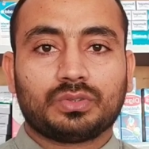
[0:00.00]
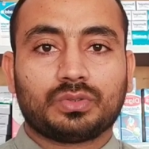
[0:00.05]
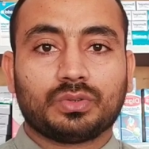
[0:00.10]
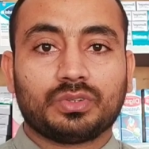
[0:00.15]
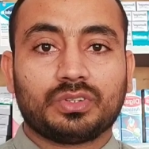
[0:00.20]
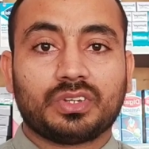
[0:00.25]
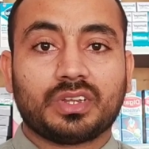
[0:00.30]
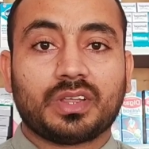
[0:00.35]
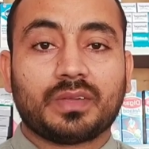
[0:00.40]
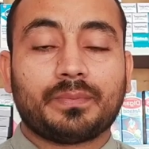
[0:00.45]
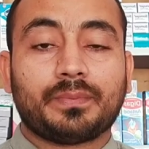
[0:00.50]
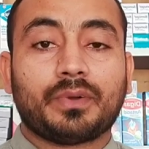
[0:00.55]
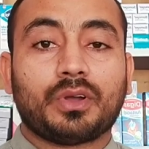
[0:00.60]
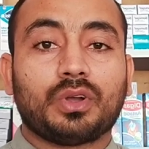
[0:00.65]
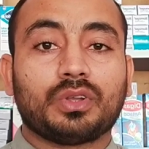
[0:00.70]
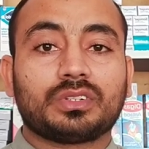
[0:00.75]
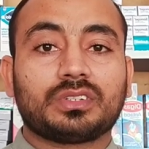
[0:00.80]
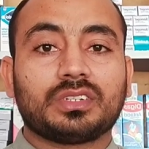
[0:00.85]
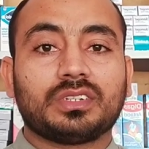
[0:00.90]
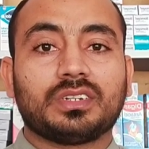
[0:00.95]
तो ये
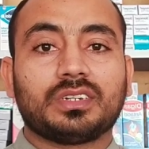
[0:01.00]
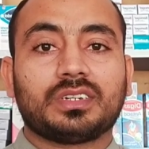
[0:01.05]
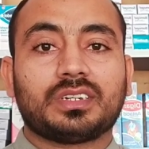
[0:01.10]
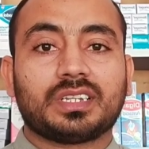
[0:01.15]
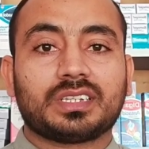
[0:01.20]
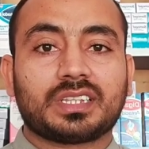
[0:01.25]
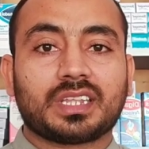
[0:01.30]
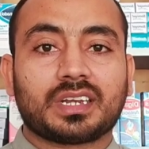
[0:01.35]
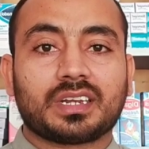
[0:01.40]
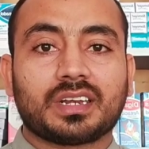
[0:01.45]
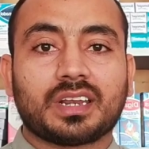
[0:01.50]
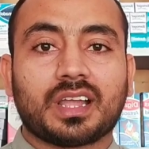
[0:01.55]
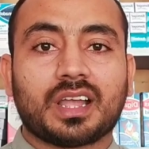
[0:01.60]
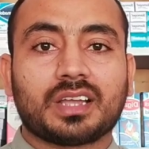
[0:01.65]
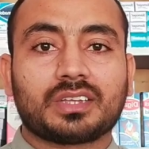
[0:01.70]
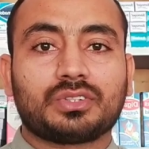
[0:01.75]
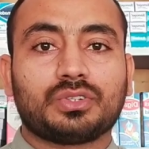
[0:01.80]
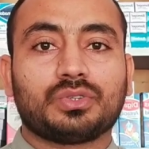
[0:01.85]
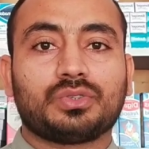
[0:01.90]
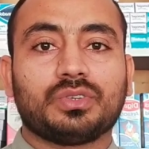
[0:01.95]
बहुत
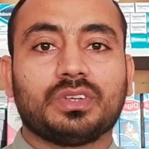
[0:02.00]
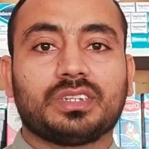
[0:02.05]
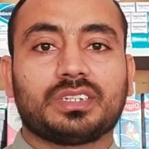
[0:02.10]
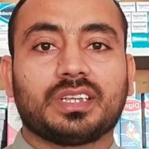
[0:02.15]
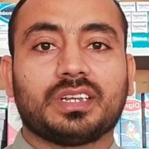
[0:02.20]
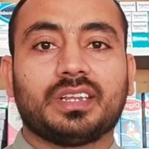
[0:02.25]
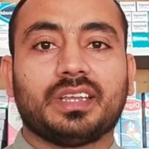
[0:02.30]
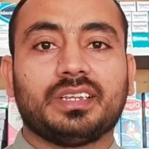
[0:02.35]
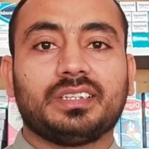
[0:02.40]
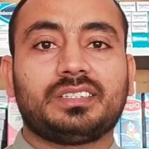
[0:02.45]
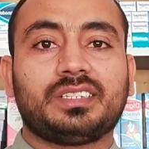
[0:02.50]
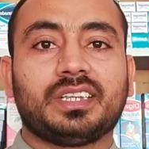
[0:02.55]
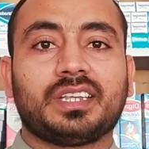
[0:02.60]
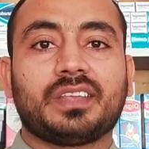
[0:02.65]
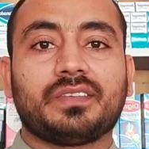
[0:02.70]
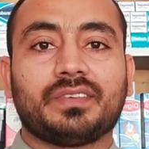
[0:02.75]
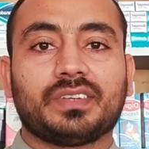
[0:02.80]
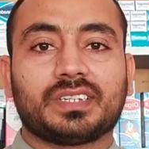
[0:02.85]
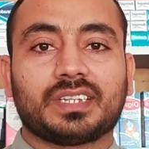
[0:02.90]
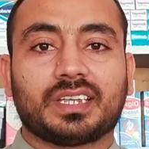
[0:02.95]
ख़तरनाक सिचुएशन है इसी
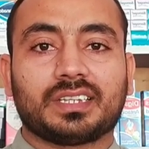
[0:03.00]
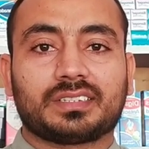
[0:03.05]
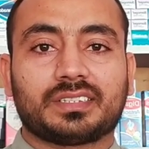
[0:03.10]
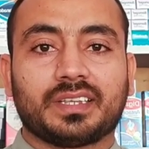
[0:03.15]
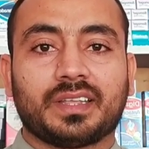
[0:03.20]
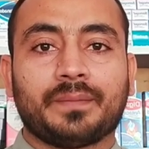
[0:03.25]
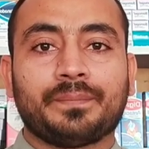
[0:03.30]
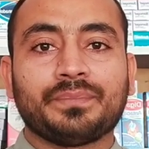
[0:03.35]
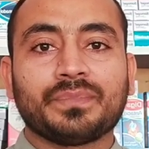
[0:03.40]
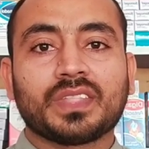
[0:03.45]
की वजह से